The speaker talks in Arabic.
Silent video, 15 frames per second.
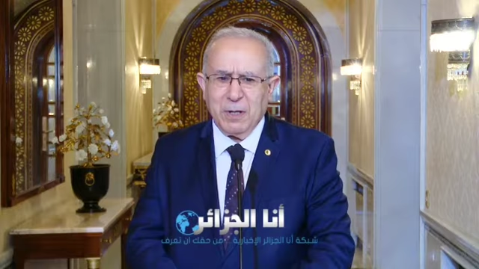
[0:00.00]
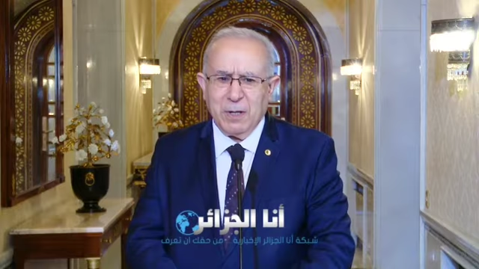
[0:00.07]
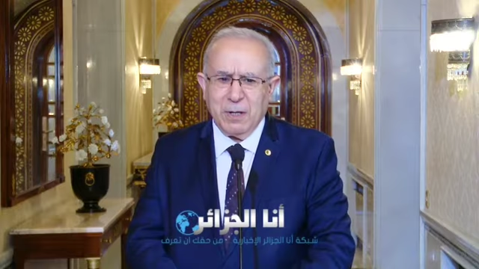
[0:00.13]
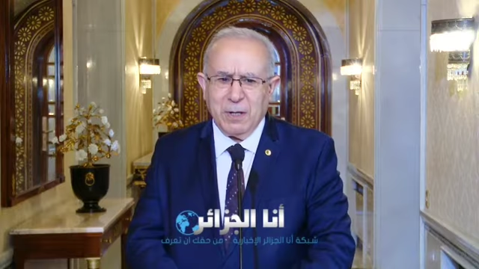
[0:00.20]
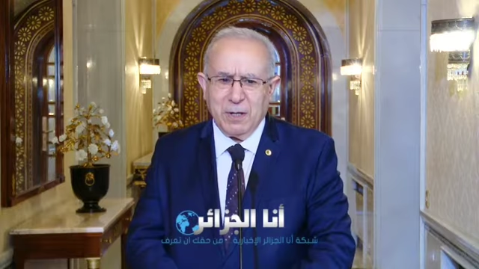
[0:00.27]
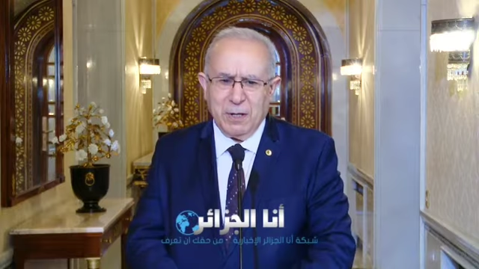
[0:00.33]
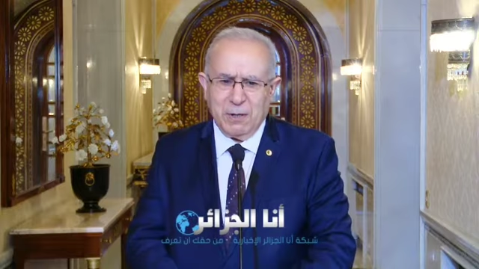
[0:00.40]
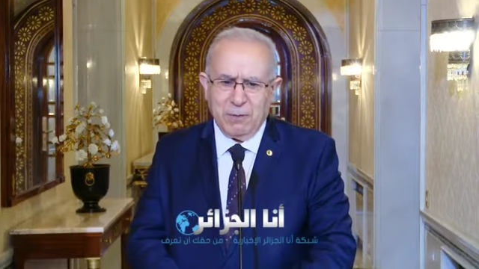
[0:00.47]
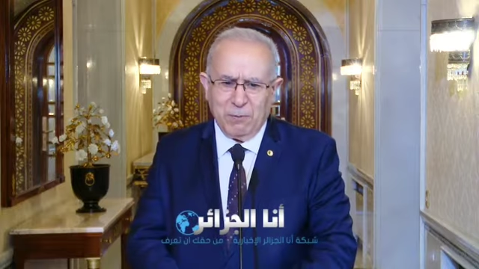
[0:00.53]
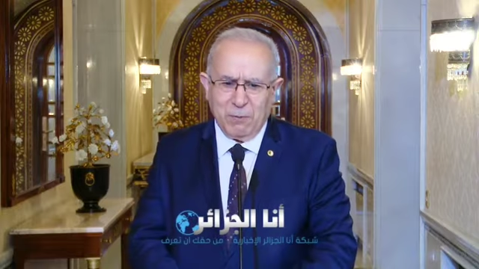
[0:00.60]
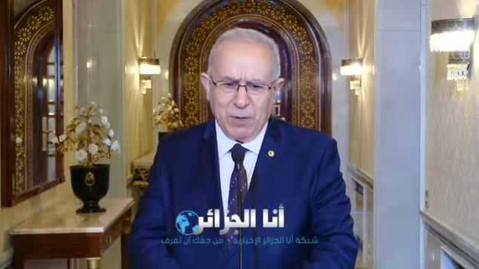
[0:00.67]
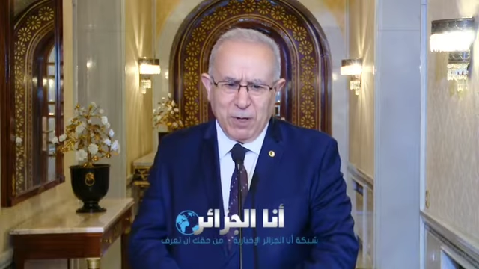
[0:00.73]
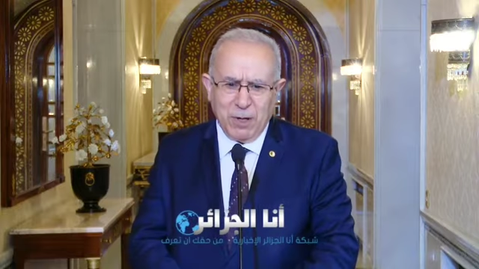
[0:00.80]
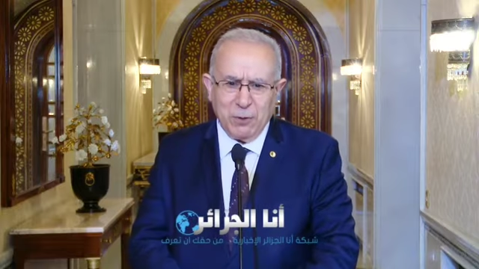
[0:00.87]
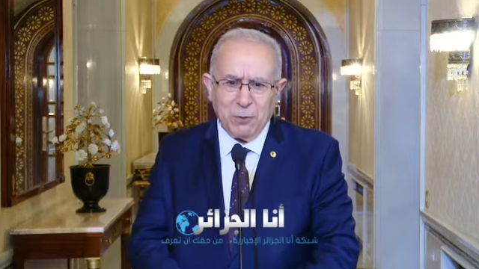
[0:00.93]
آه،
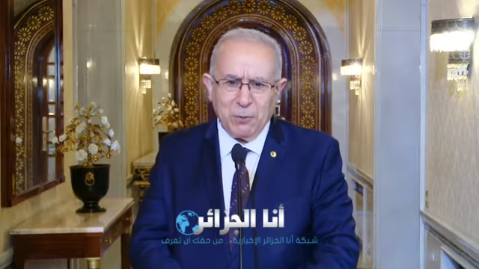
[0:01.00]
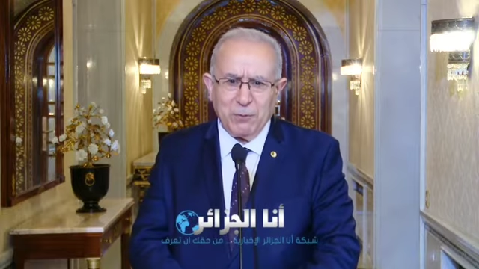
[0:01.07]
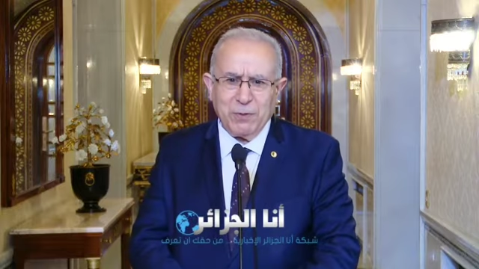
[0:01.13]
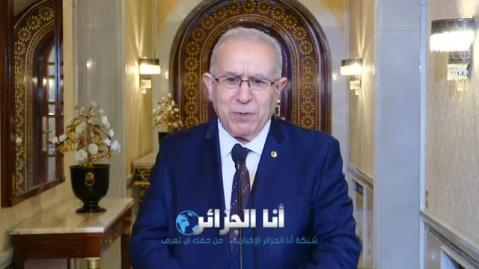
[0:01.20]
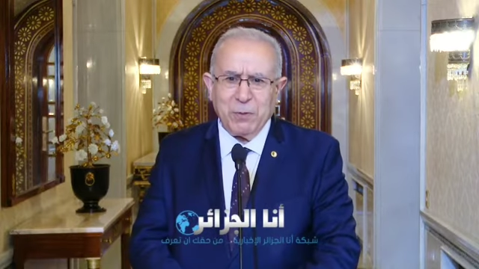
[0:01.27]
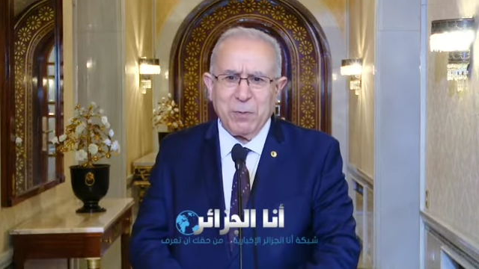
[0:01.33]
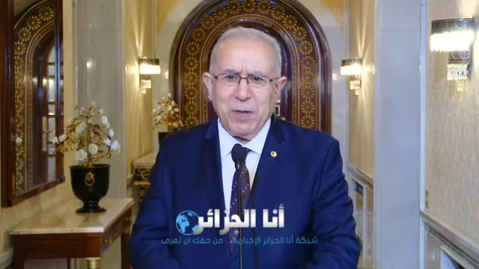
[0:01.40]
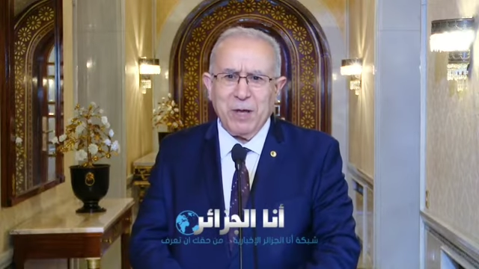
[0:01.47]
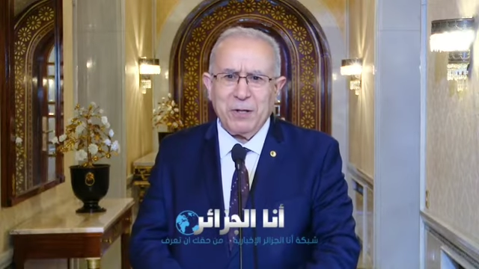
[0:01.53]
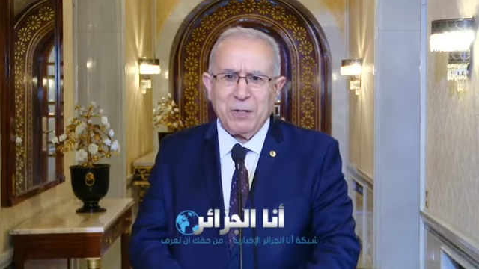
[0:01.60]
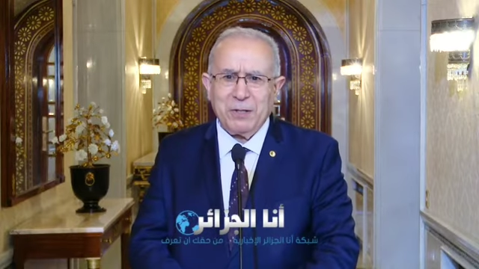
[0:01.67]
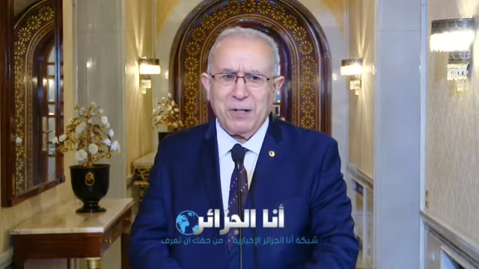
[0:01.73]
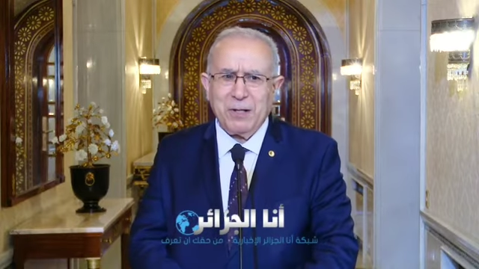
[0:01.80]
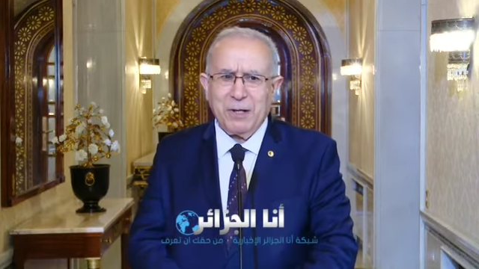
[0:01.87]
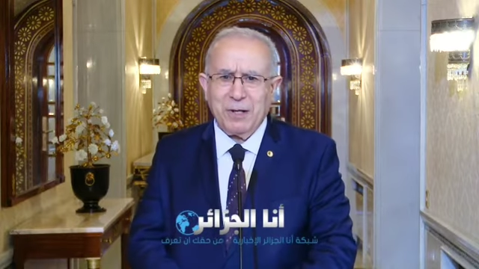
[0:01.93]
ونحن في محنه
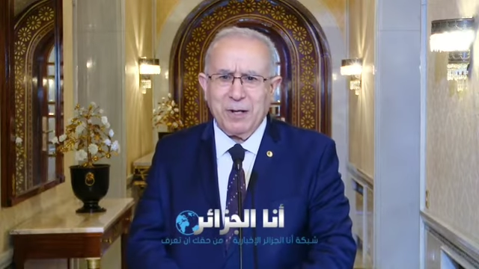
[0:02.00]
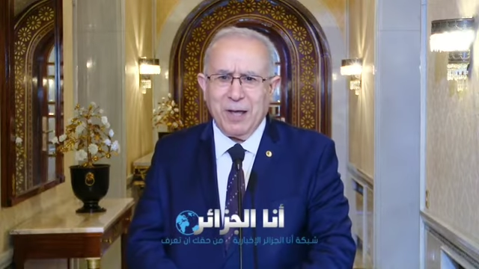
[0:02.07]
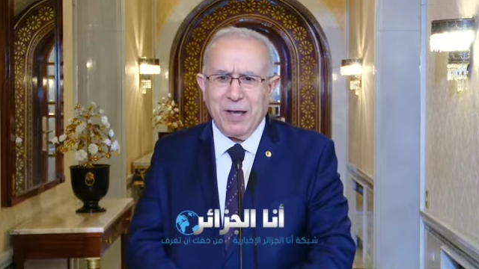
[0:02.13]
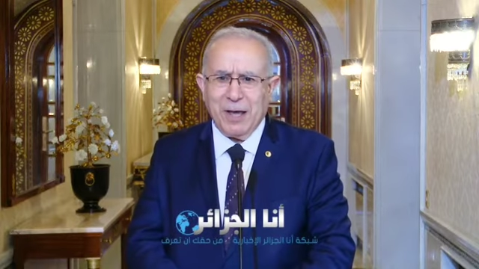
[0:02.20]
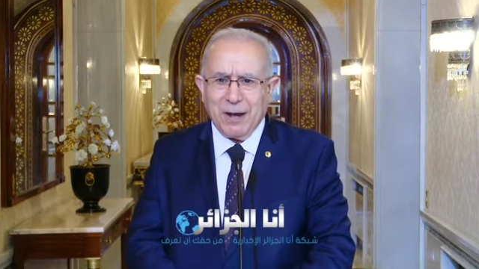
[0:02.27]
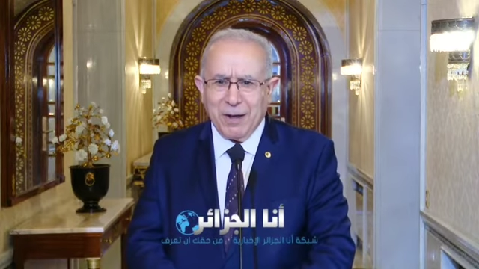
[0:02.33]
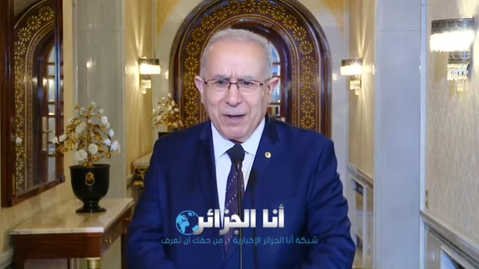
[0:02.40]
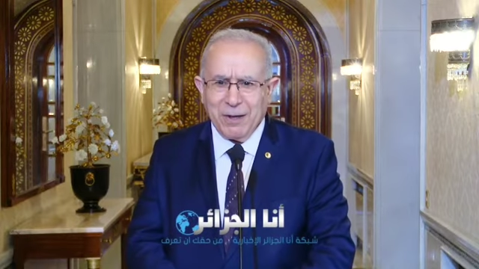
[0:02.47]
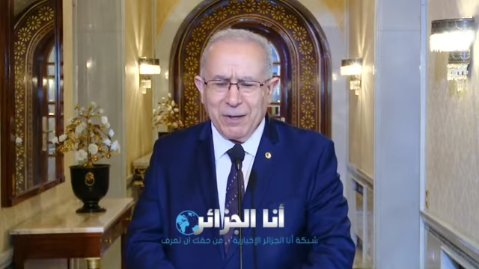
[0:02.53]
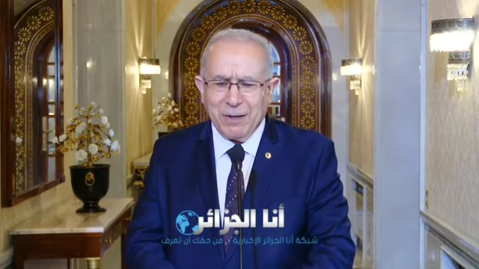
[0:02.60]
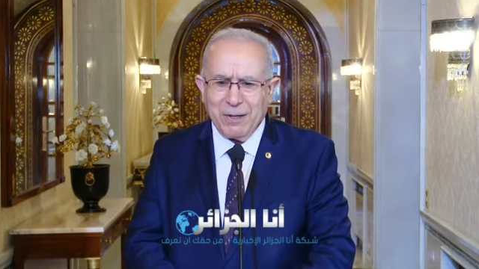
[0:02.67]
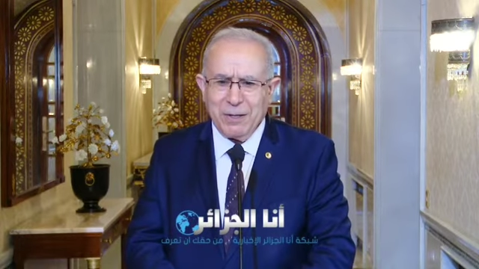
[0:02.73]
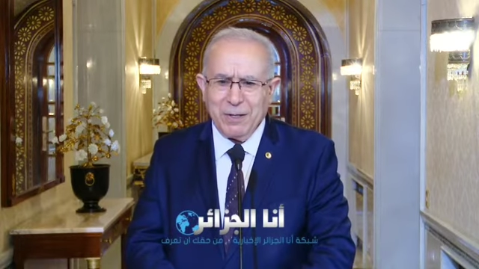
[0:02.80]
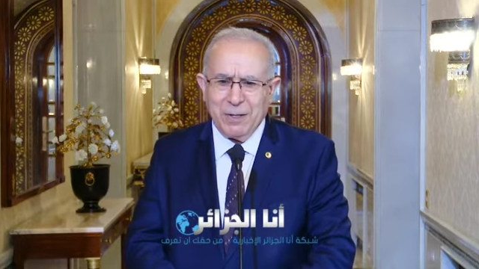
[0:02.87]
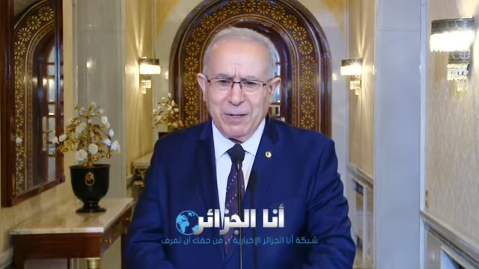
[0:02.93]

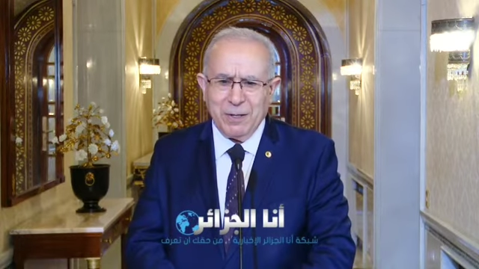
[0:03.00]
الحرائق